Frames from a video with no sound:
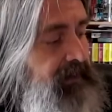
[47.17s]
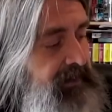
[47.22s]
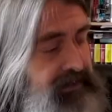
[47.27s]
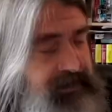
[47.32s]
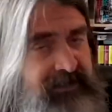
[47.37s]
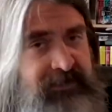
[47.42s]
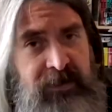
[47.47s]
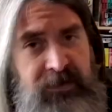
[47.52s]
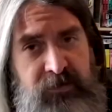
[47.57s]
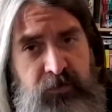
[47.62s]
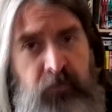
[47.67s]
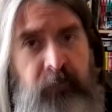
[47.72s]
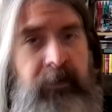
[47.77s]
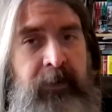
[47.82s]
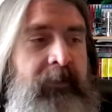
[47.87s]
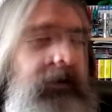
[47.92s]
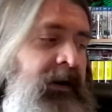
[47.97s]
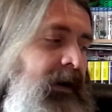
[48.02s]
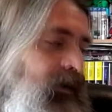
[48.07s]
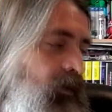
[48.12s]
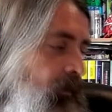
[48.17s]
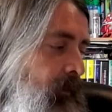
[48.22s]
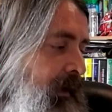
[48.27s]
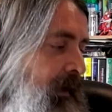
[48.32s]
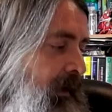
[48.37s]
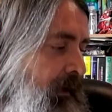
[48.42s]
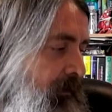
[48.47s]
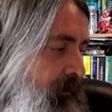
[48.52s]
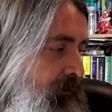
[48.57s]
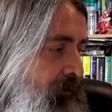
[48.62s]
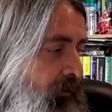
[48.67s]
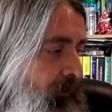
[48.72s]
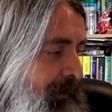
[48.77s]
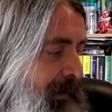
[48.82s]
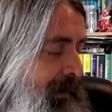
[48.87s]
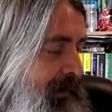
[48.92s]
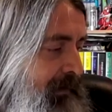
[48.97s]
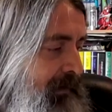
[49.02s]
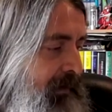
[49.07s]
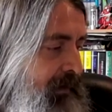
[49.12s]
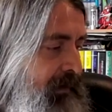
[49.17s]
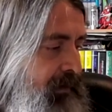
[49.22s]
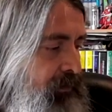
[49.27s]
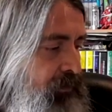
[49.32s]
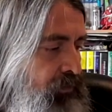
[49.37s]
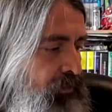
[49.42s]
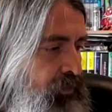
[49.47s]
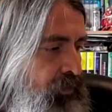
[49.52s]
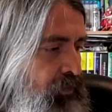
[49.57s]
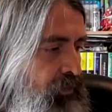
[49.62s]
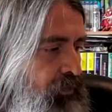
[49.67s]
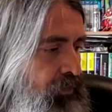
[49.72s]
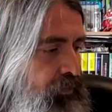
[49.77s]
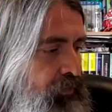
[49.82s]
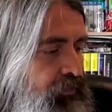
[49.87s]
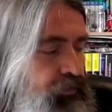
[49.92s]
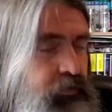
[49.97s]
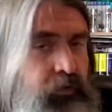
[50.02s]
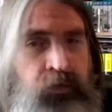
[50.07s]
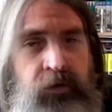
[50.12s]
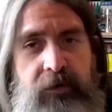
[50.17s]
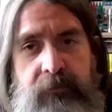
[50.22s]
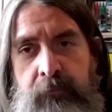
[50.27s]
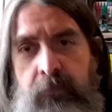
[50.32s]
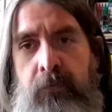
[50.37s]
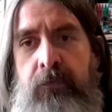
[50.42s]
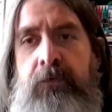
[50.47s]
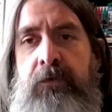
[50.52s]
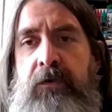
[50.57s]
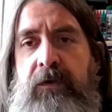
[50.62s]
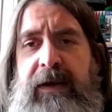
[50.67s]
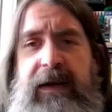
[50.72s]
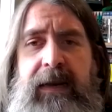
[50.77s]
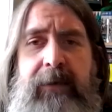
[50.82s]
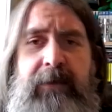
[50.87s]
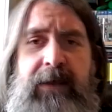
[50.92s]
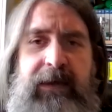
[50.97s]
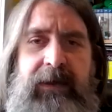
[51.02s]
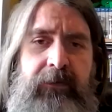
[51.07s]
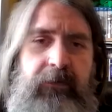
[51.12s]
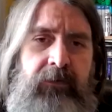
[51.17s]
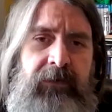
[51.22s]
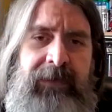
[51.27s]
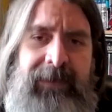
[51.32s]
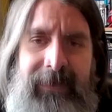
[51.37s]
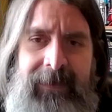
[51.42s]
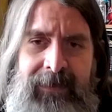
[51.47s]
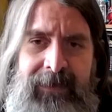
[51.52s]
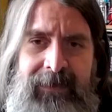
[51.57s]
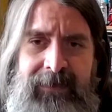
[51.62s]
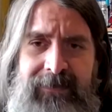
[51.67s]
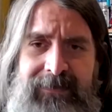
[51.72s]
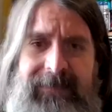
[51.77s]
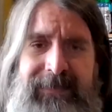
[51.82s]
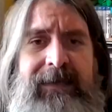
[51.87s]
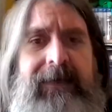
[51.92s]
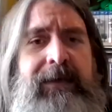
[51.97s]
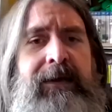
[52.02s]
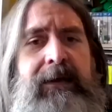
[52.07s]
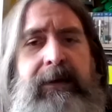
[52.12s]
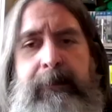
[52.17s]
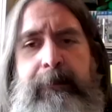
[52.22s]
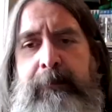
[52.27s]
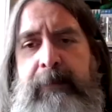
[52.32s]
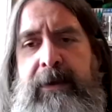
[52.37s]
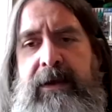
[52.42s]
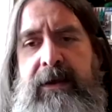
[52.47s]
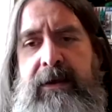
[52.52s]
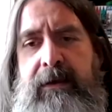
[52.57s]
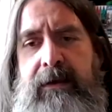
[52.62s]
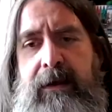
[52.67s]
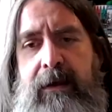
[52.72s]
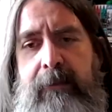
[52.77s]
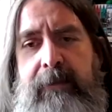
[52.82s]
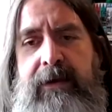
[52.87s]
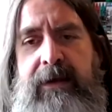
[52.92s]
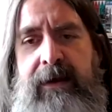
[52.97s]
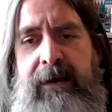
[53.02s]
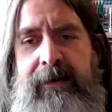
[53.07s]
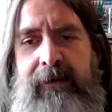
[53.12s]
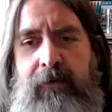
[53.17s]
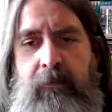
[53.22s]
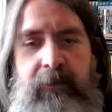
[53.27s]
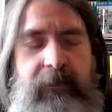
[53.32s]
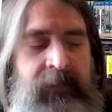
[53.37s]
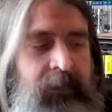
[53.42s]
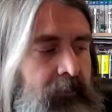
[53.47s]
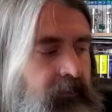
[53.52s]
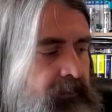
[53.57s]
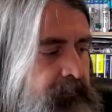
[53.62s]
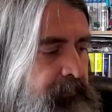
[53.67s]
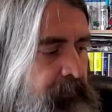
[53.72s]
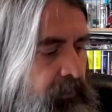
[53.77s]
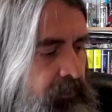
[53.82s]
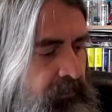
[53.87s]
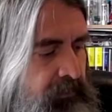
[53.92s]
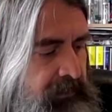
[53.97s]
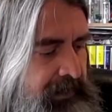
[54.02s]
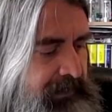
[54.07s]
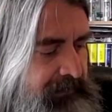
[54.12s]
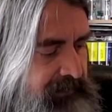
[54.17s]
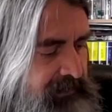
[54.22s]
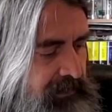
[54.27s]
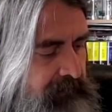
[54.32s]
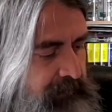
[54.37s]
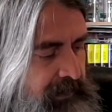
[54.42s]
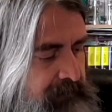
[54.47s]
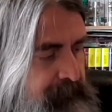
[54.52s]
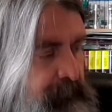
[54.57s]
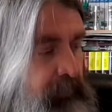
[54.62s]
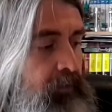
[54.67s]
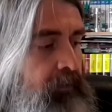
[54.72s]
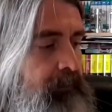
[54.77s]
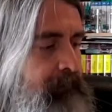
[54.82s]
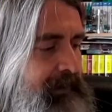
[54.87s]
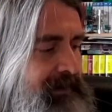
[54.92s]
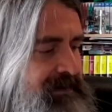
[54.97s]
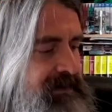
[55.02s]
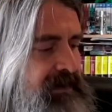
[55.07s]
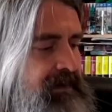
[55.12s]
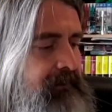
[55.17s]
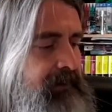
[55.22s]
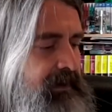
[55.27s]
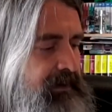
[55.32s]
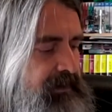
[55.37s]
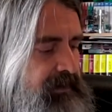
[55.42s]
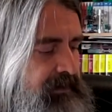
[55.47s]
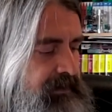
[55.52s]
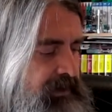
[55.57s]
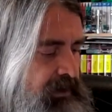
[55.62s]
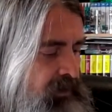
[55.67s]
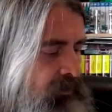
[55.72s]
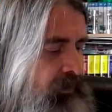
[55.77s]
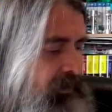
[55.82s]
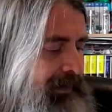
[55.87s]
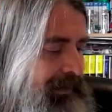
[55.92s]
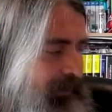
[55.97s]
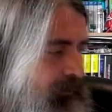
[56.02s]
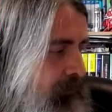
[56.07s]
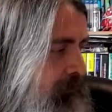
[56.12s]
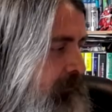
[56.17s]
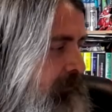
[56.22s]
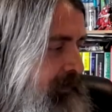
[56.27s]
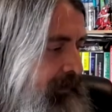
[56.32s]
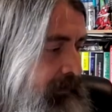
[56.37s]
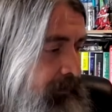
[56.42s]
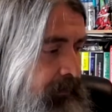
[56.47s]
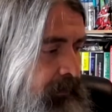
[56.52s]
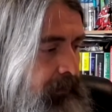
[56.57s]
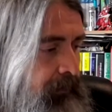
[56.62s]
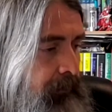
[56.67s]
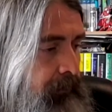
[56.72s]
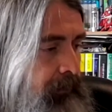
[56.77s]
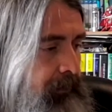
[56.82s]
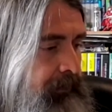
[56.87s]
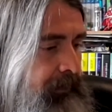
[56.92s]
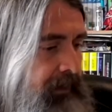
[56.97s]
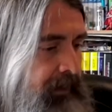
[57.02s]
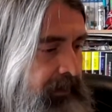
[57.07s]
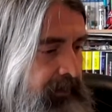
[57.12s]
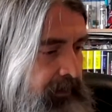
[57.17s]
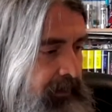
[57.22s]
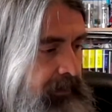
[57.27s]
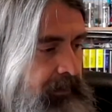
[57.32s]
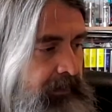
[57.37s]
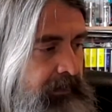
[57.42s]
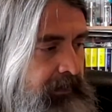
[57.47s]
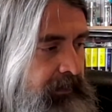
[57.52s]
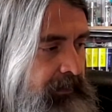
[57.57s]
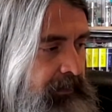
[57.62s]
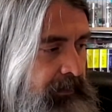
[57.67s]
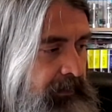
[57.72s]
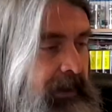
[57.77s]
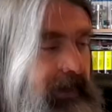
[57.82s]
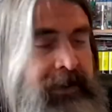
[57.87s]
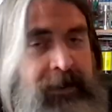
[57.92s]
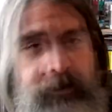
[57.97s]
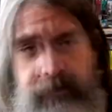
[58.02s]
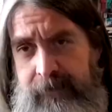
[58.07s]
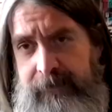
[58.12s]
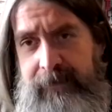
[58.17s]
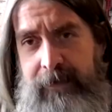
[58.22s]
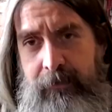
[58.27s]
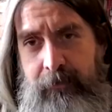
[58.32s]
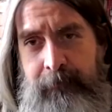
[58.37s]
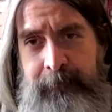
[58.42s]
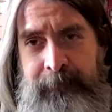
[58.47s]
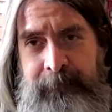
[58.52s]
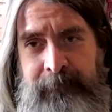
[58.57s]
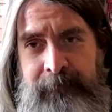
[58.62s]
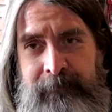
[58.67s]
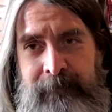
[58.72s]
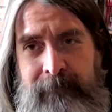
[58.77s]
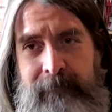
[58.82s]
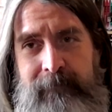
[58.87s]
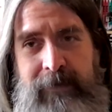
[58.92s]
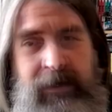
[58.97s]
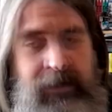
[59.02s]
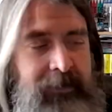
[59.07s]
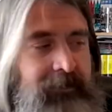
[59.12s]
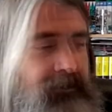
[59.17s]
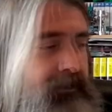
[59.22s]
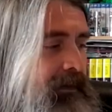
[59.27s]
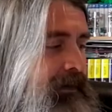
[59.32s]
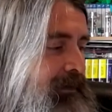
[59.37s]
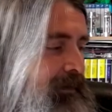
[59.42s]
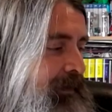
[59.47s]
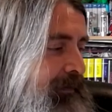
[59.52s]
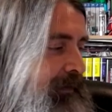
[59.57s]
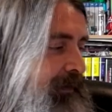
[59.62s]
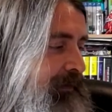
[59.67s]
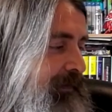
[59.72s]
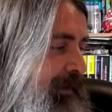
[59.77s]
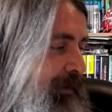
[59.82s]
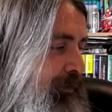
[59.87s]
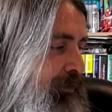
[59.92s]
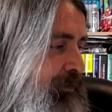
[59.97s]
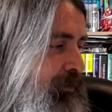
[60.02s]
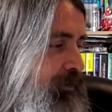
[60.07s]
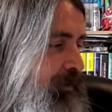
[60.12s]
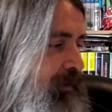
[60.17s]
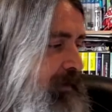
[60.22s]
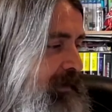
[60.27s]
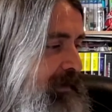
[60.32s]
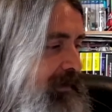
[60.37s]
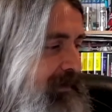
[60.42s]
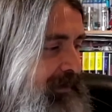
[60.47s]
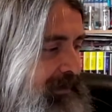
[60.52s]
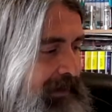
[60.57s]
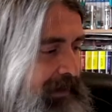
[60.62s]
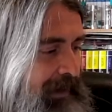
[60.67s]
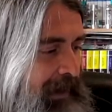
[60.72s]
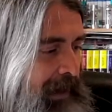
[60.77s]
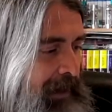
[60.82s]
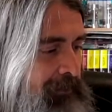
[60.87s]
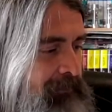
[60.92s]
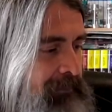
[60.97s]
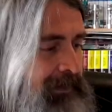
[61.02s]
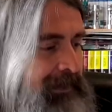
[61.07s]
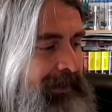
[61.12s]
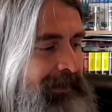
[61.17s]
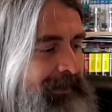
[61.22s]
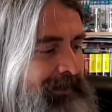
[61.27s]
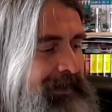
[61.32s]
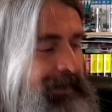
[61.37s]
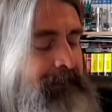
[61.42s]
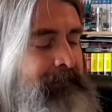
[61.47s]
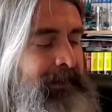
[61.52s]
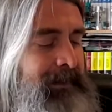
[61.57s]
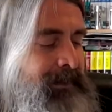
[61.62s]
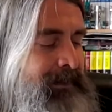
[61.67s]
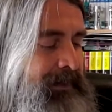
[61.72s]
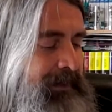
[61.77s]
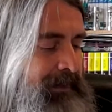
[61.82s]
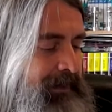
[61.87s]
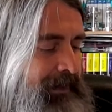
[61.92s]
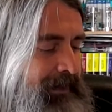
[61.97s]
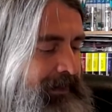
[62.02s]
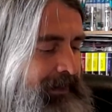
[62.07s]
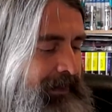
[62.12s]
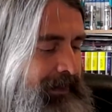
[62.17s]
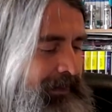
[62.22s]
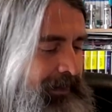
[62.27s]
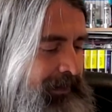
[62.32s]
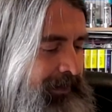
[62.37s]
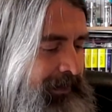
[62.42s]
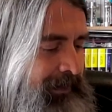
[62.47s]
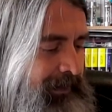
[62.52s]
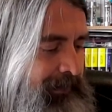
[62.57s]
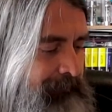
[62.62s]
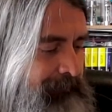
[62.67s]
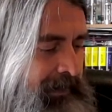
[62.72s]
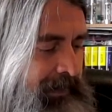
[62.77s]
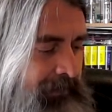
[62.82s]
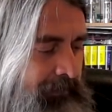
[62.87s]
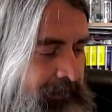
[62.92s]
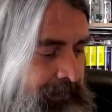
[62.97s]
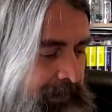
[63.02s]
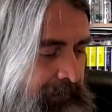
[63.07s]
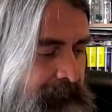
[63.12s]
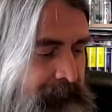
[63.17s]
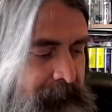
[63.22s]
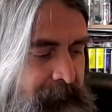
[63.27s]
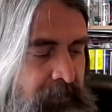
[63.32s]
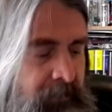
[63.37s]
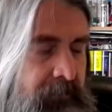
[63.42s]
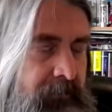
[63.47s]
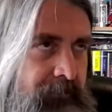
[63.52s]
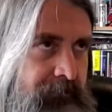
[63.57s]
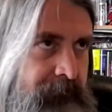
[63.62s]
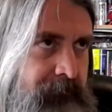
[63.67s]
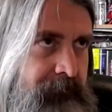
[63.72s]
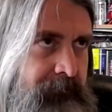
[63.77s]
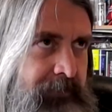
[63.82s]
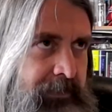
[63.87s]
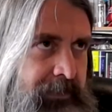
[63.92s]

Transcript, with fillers: Y esta es su primera novela, novela que todo el mundo que la había leído en inglés me la había recomendado por activa y por pasiva. Y tengo que reconocer que eh, han acertado, ¿vale? Han acertado, aunque realmente, eh, vale, aunque, bueno,